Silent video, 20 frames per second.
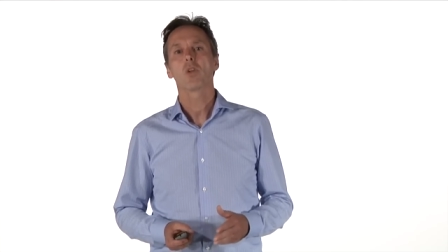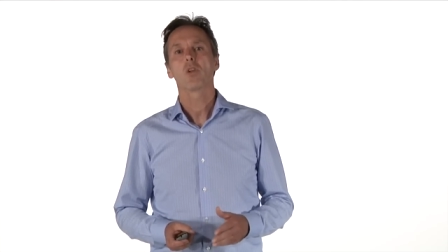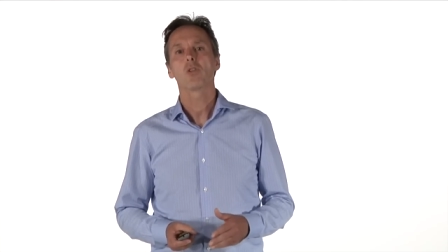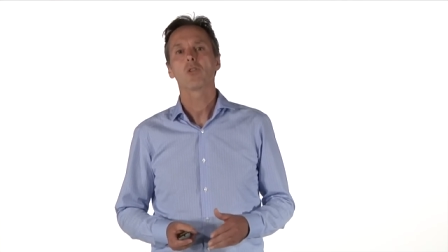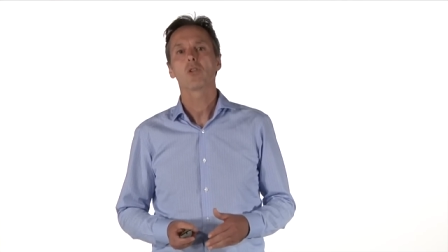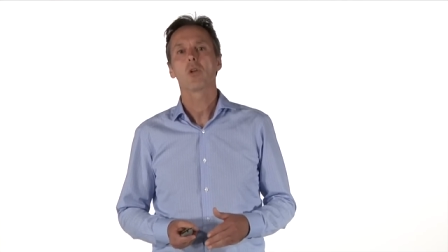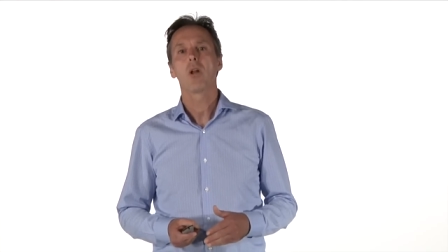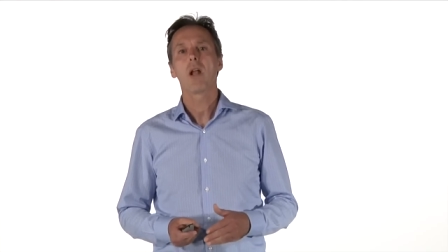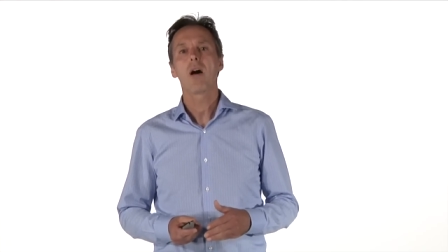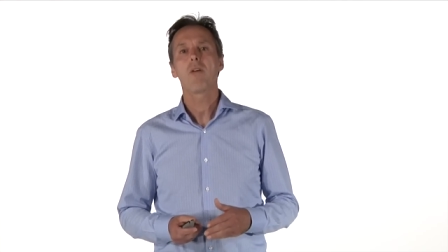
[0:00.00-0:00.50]

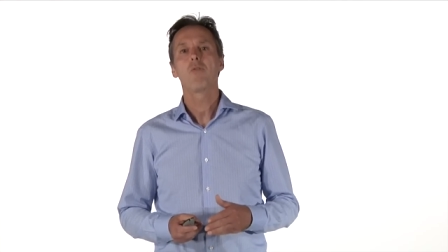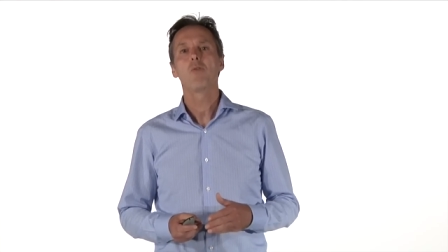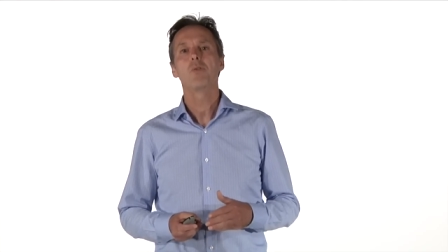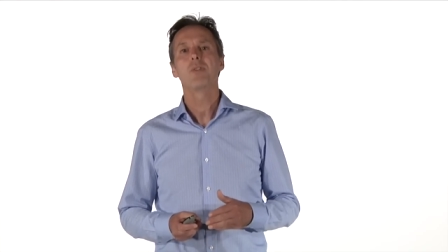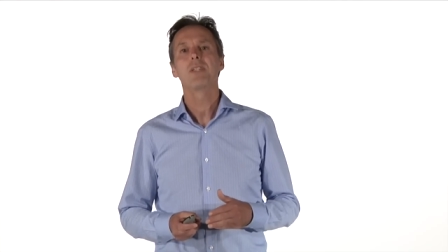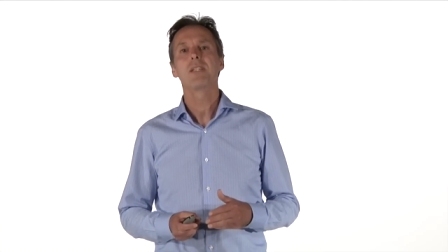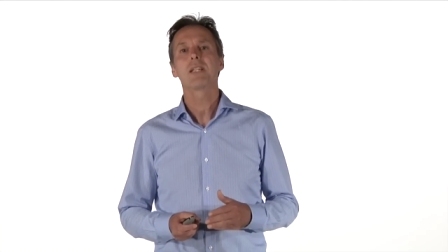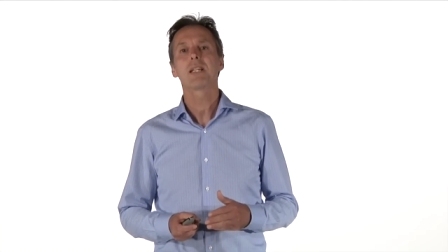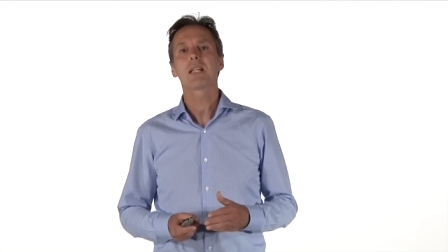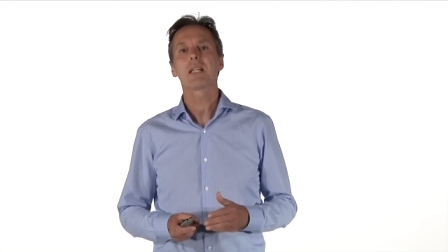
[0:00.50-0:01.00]
cela veut
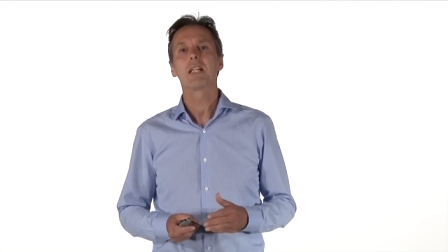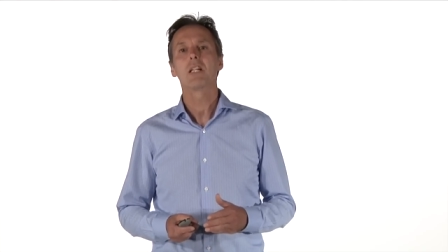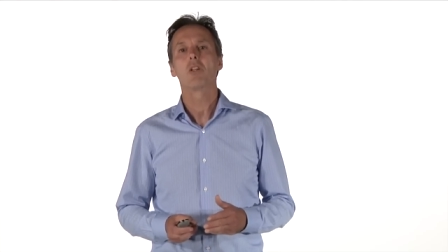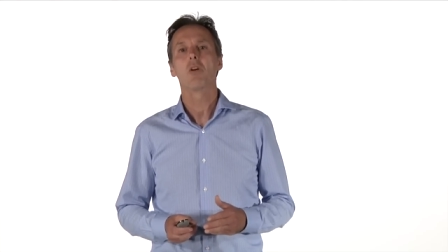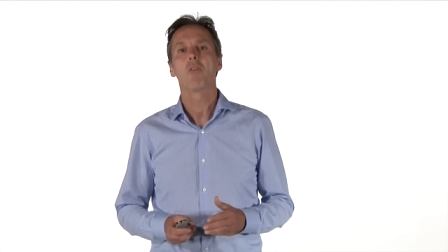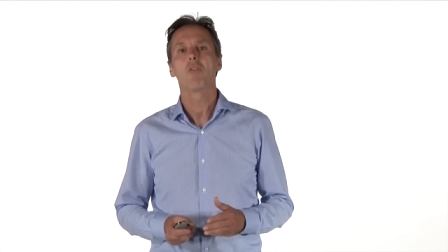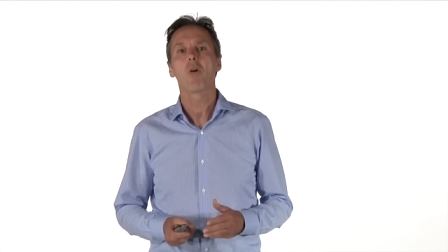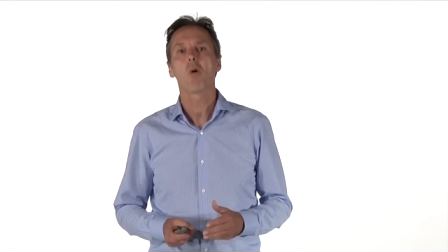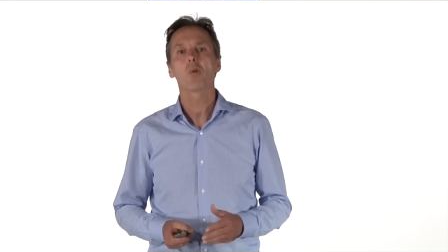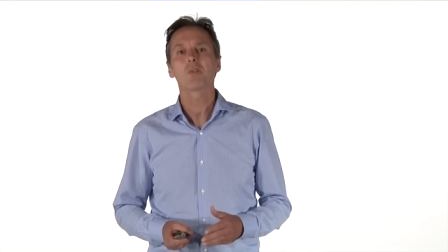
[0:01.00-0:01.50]
dire qu'ils
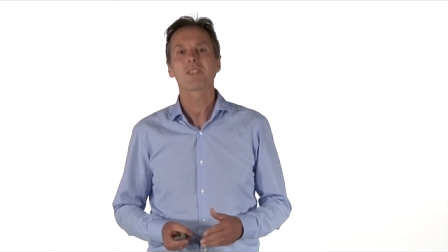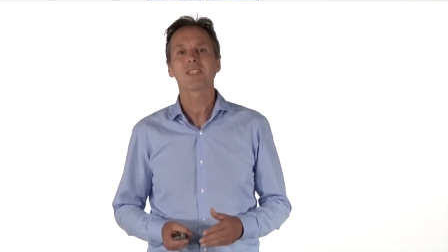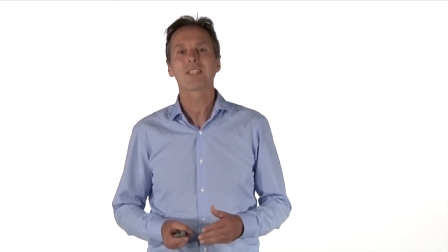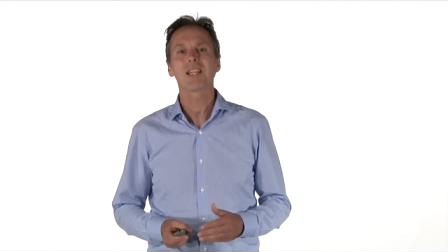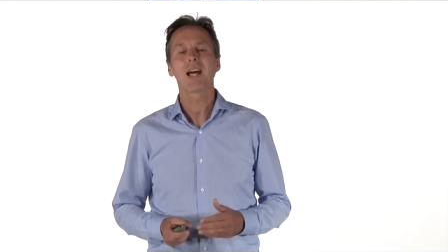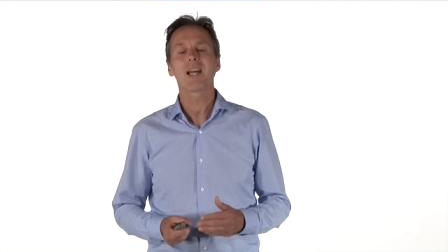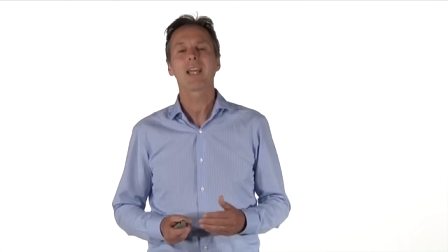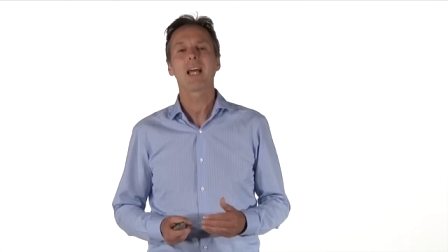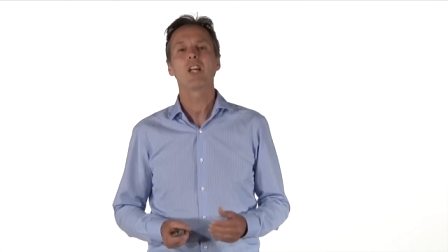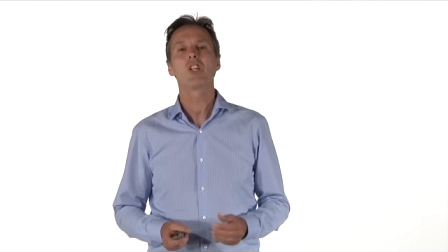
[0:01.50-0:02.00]
devront
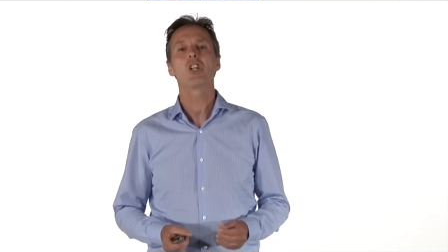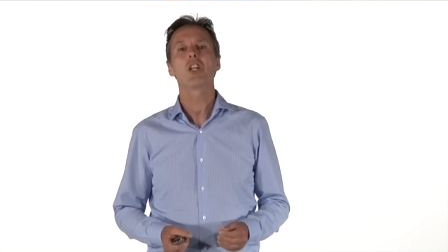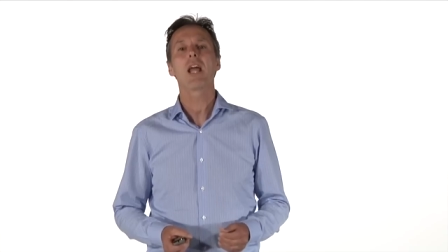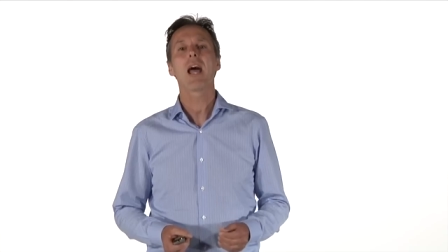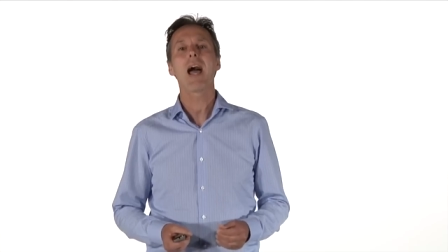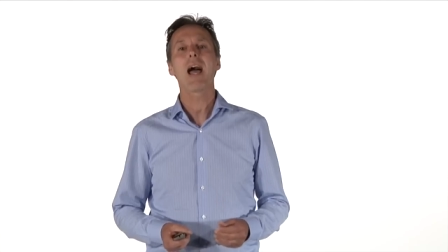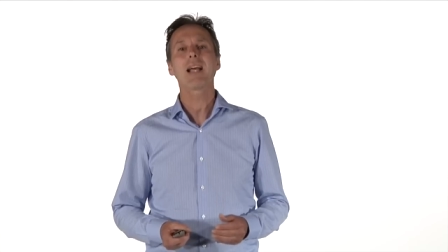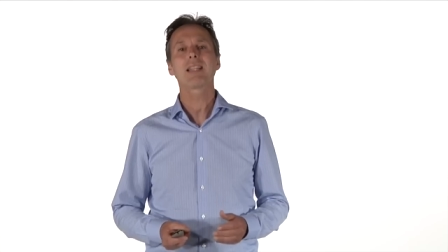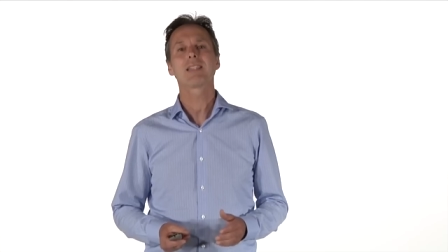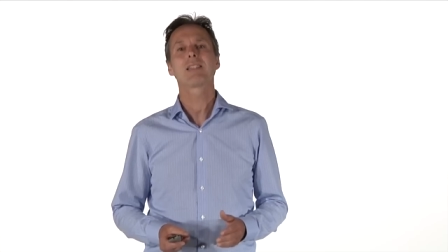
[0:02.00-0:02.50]
s'engager
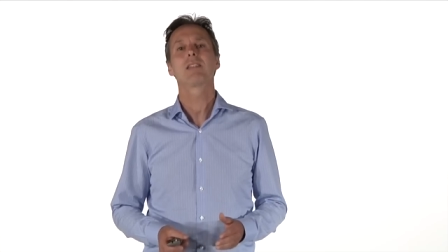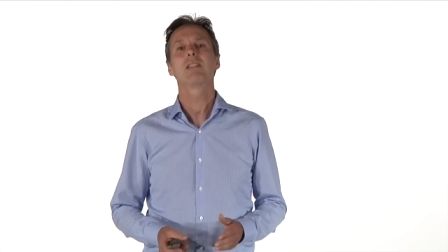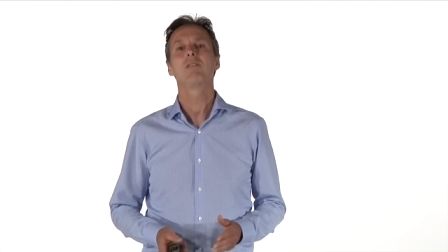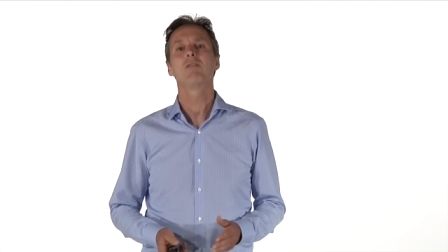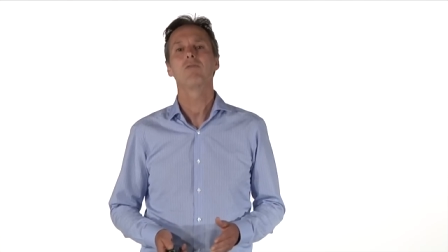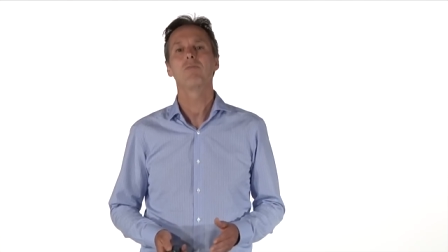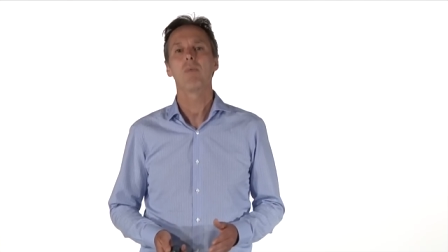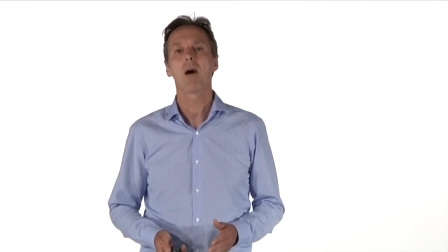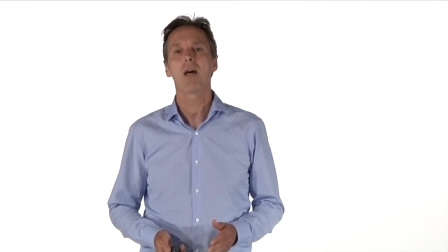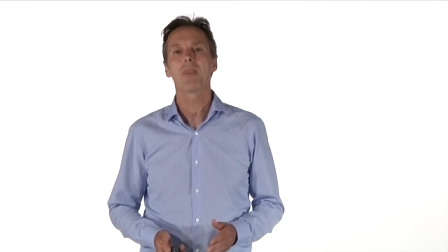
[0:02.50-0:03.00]

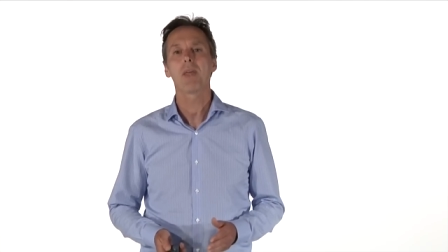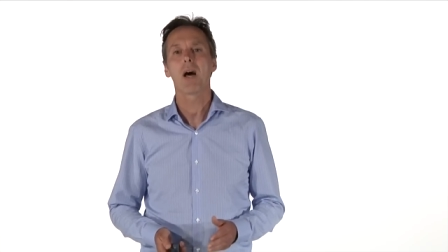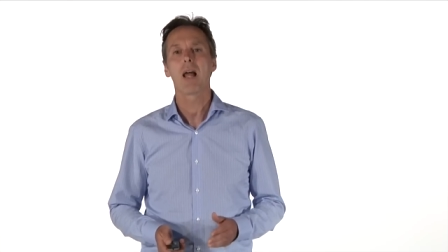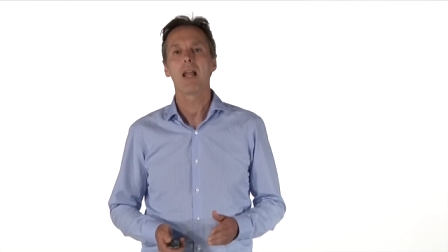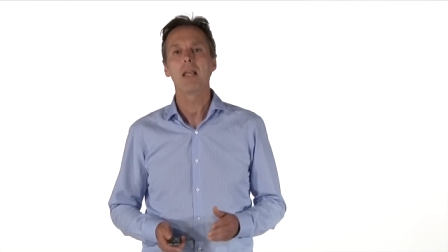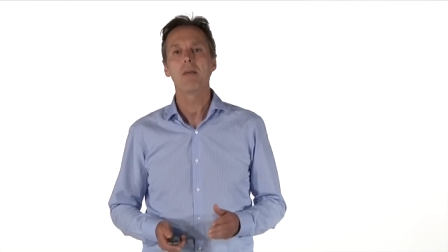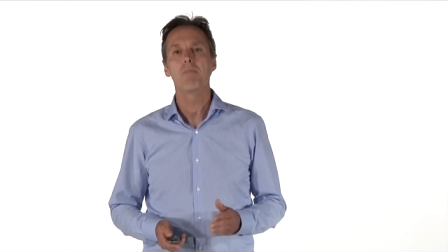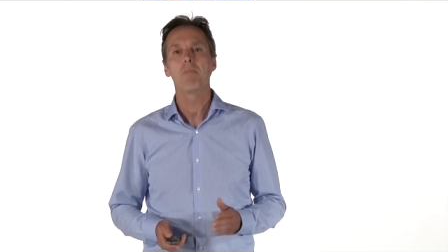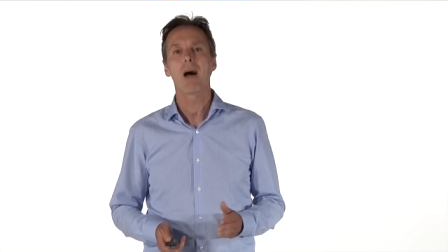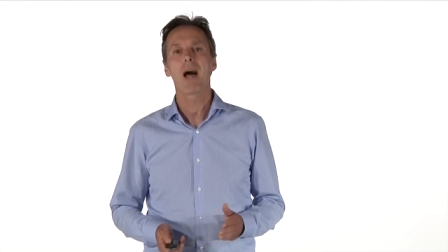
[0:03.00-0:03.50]
activement dans
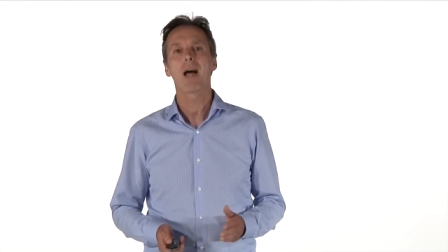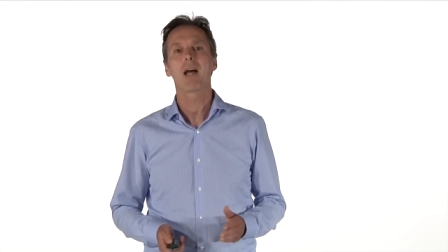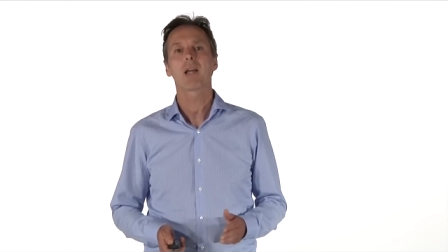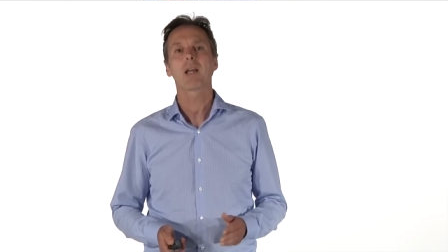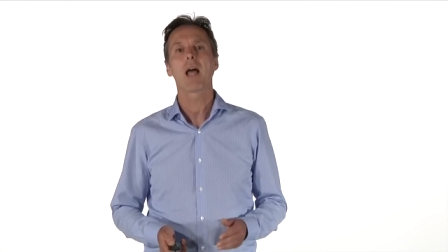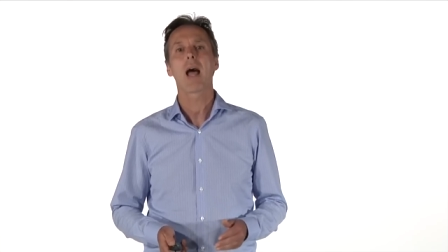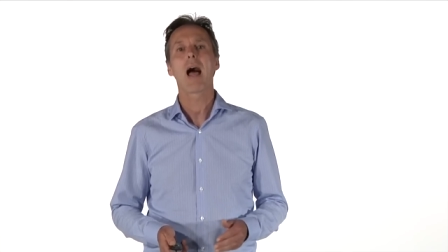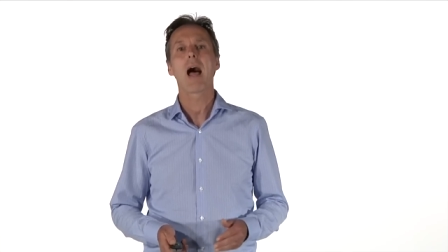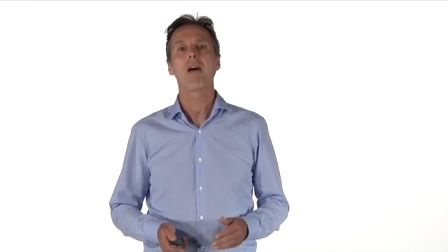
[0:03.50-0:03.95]
l'épargne